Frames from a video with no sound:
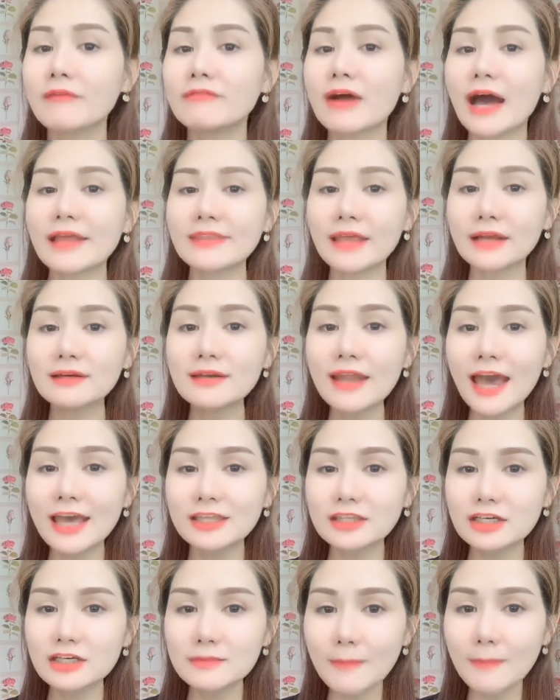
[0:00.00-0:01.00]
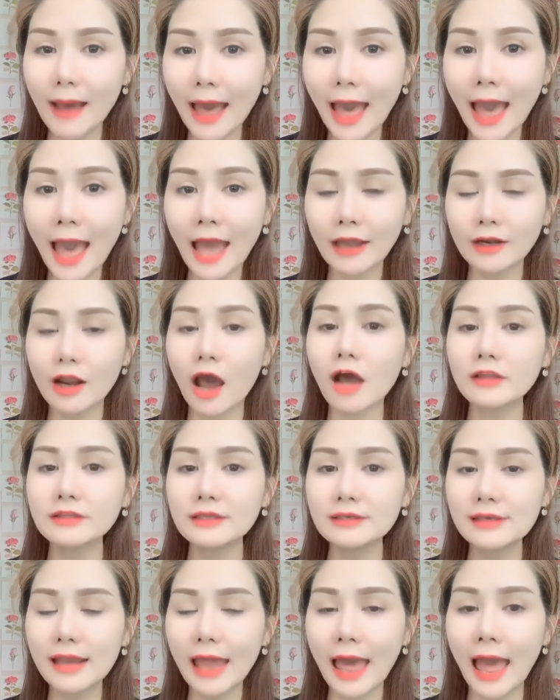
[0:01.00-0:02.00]
và vấn đề thứ ba đó
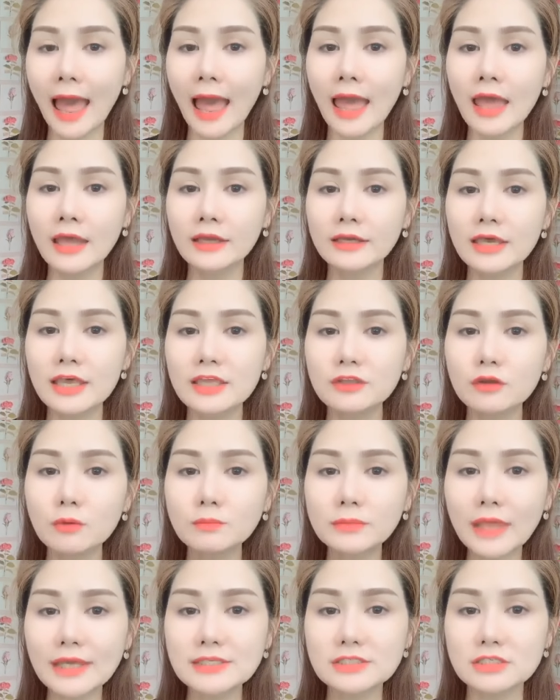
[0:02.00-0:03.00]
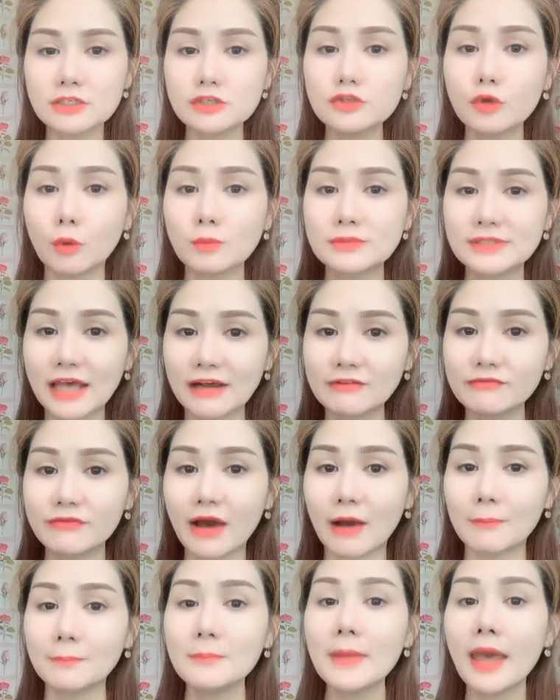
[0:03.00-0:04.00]
chính là khi chúng ta sử dụng sản
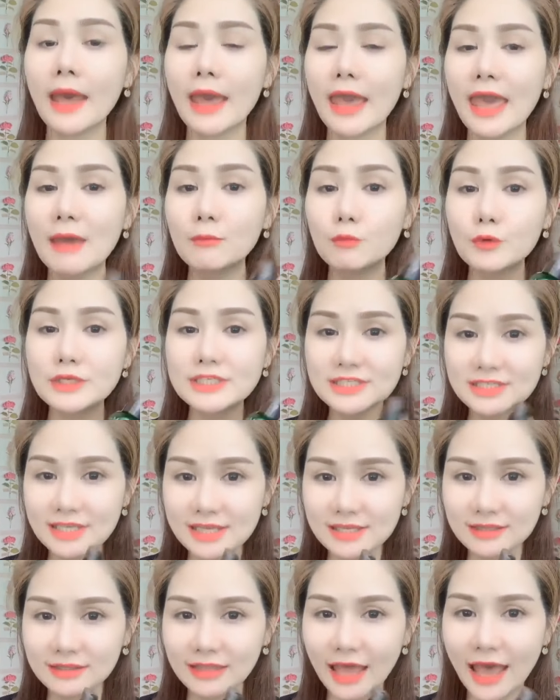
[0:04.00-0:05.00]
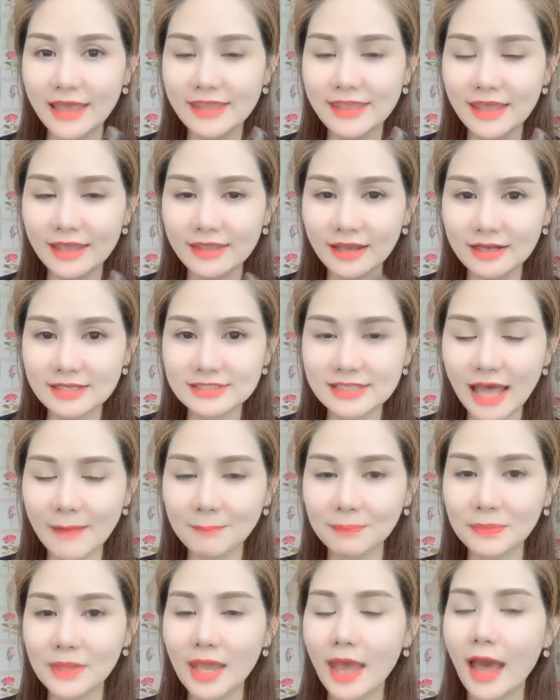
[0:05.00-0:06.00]
phẩm em skin thay da nhân
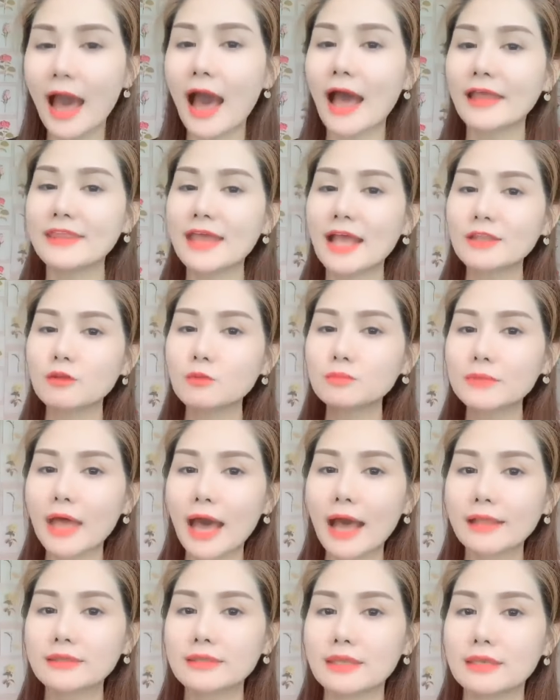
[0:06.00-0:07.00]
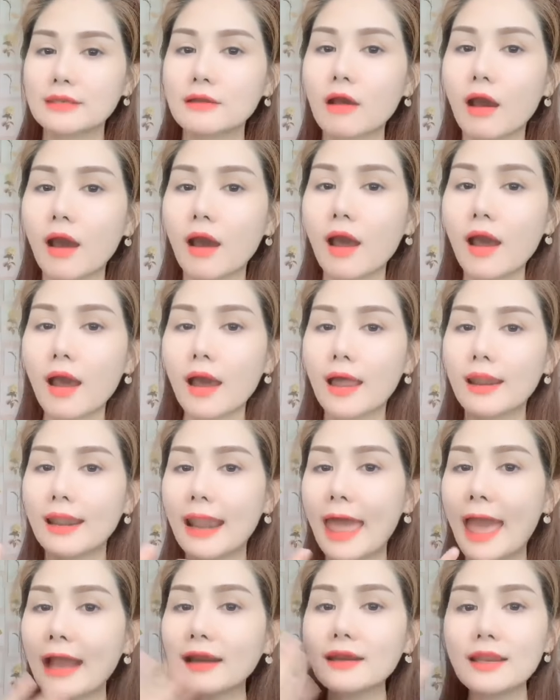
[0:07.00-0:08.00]
sâm à, da chúng ta chỉ có à,
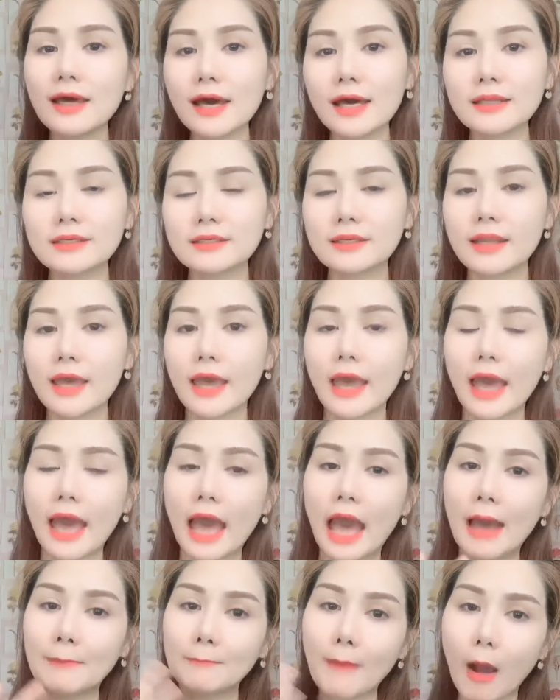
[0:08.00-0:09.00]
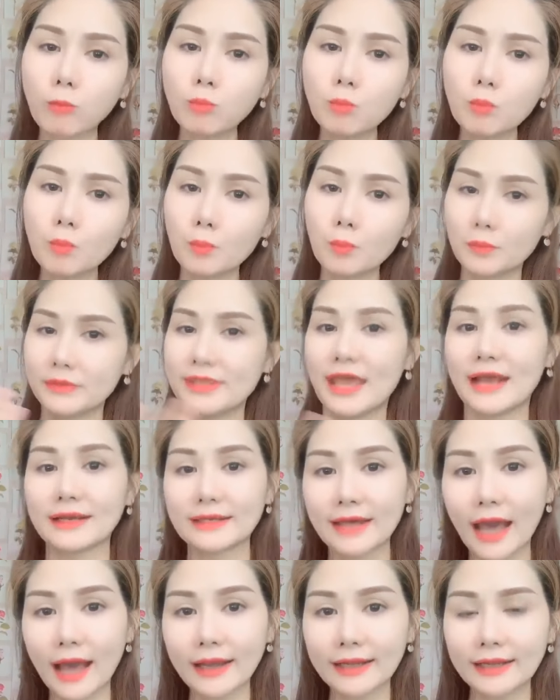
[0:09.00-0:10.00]
láng lên à, bóng và
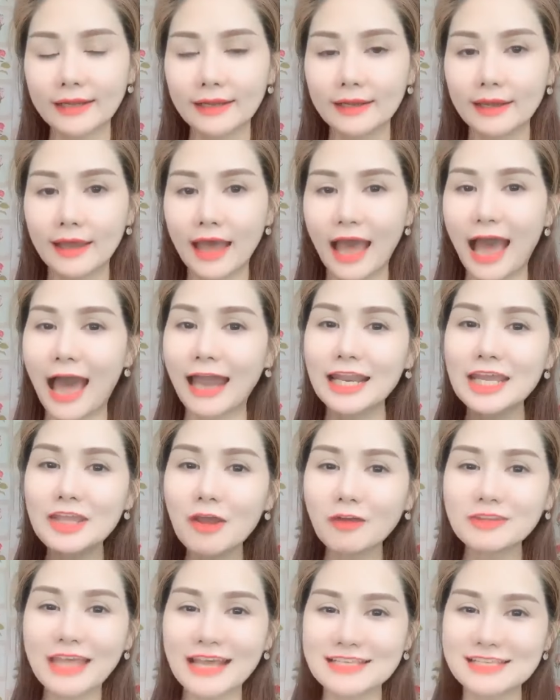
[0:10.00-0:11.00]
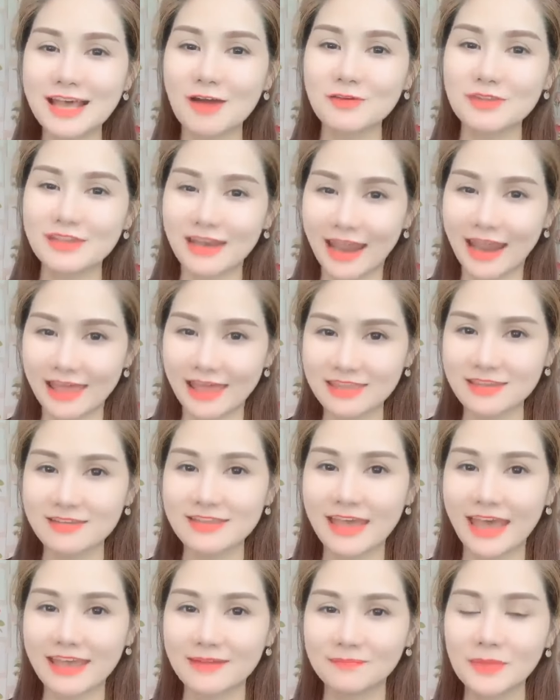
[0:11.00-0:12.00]
căng à, lý do tại sao là như
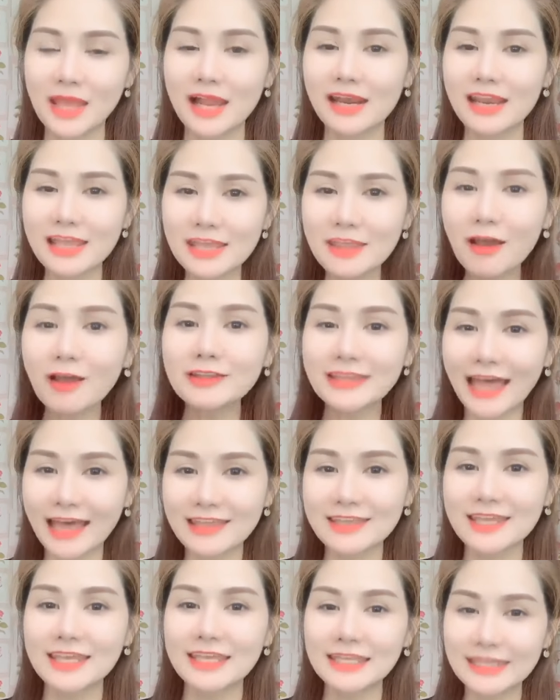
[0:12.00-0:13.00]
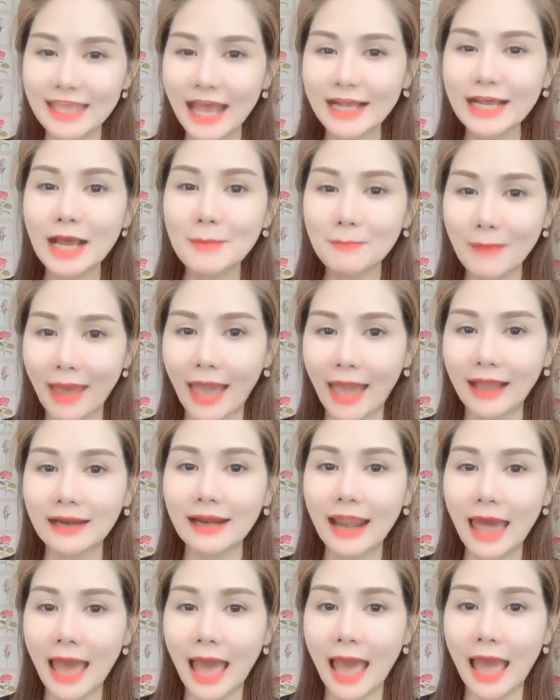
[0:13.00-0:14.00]
vậy lý do tại vì da các bạn
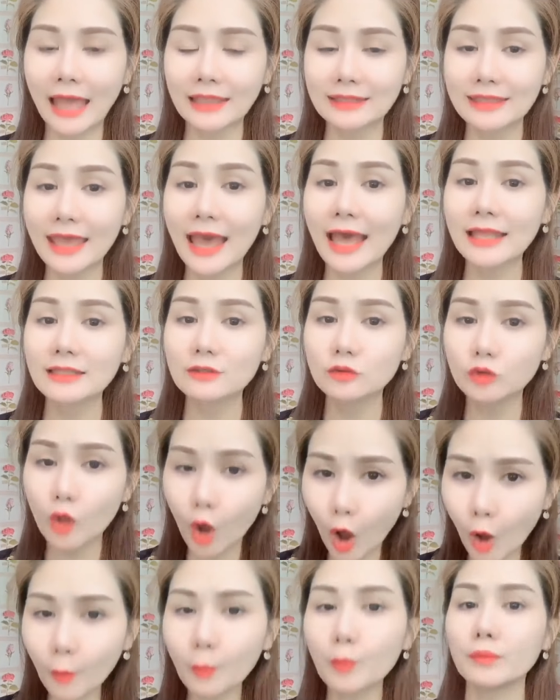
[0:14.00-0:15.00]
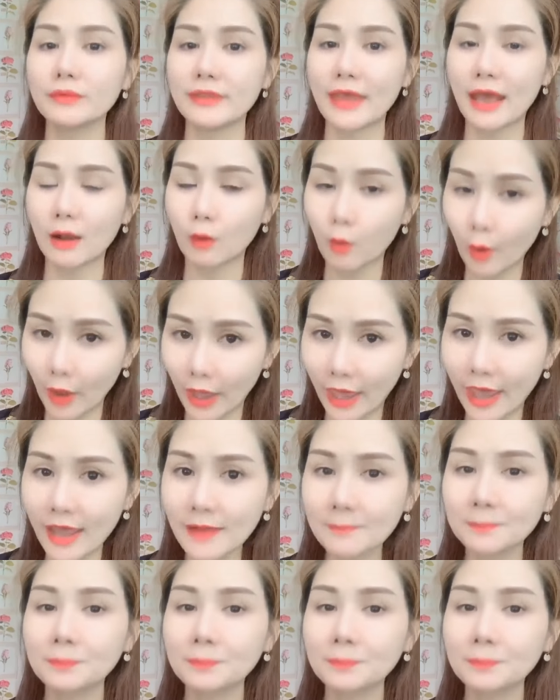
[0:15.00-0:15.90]
là da tốt da khỏe